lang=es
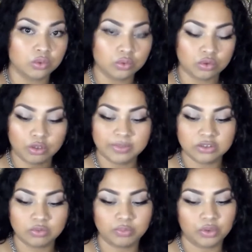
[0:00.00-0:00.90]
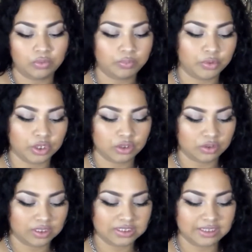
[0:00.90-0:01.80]
Tú tomas un, un
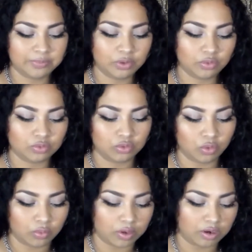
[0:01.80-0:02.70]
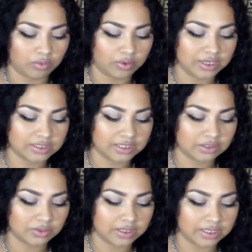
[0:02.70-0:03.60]
poquito de este producto, local lo voy a
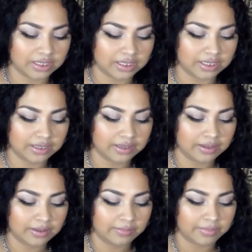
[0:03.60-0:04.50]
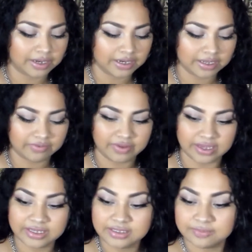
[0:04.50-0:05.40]
hacer yo aquí para que
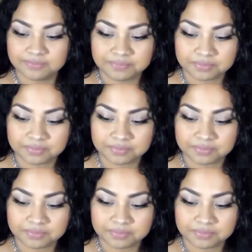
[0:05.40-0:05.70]
veas.